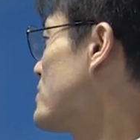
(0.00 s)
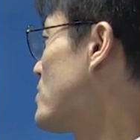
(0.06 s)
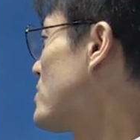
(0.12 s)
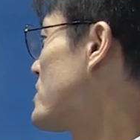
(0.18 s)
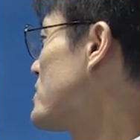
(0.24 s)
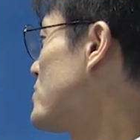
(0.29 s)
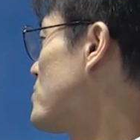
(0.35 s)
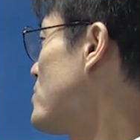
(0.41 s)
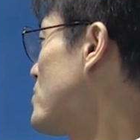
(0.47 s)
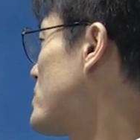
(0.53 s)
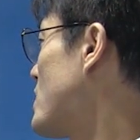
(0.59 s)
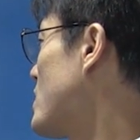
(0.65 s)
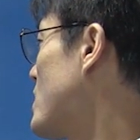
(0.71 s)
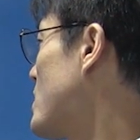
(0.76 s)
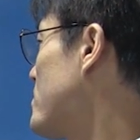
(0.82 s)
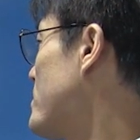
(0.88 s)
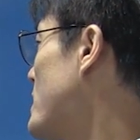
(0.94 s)
전기 신호
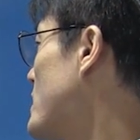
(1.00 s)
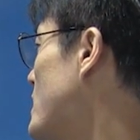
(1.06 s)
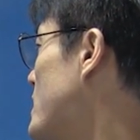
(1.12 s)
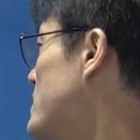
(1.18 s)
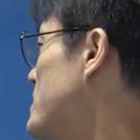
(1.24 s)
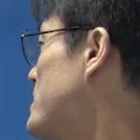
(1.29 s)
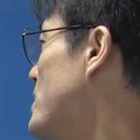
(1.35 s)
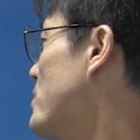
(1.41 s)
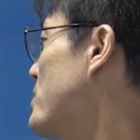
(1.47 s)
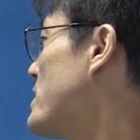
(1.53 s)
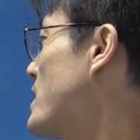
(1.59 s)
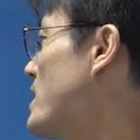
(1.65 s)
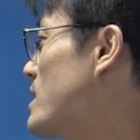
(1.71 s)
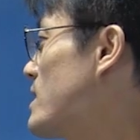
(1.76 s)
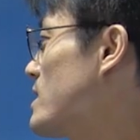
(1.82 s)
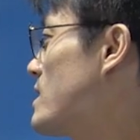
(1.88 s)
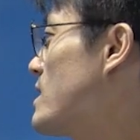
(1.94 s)
형태의 패킷이래요, 그
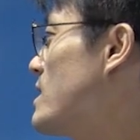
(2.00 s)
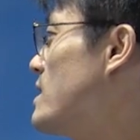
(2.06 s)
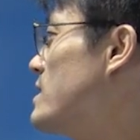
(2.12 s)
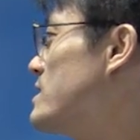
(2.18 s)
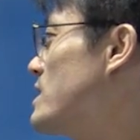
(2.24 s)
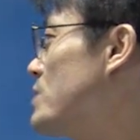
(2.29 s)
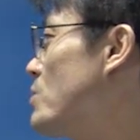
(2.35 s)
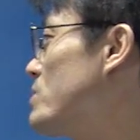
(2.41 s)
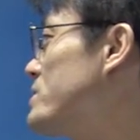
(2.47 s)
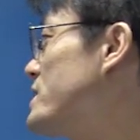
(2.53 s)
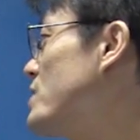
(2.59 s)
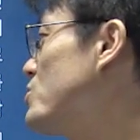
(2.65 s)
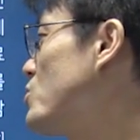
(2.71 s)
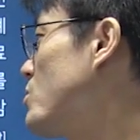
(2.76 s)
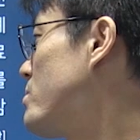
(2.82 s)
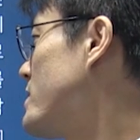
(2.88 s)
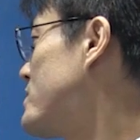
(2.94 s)
이게. 이걸
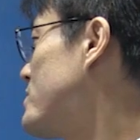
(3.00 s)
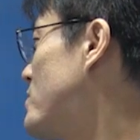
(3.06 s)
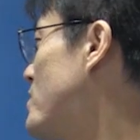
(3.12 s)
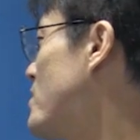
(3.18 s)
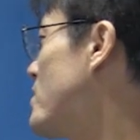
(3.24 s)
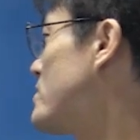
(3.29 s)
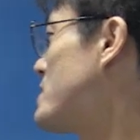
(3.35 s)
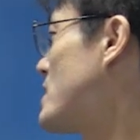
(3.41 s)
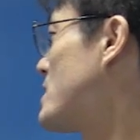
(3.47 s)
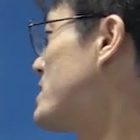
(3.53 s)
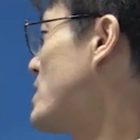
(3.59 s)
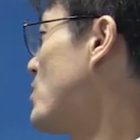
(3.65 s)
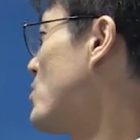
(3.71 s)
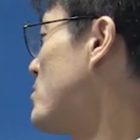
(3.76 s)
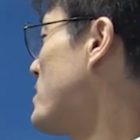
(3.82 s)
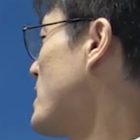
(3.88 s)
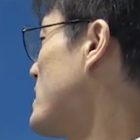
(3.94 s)
제조업해서 자, 그
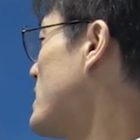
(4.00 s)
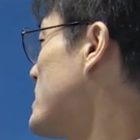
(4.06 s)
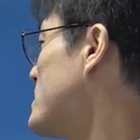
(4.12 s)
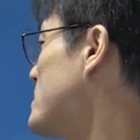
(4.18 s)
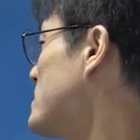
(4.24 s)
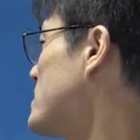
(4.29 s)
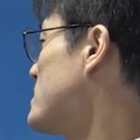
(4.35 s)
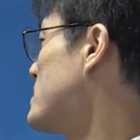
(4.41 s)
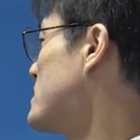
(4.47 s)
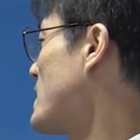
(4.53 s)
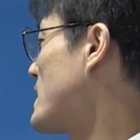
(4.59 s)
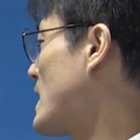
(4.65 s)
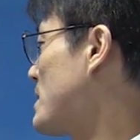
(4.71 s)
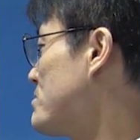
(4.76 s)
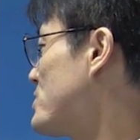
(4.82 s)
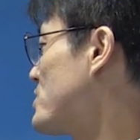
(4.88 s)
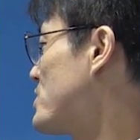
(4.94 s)
내용을 파악하는 이제
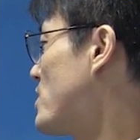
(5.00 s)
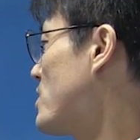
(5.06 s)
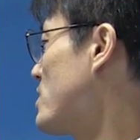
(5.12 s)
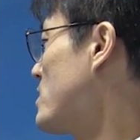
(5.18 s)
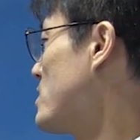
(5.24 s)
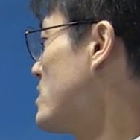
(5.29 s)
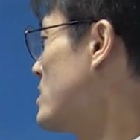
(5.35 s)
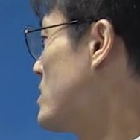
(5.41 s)
감청,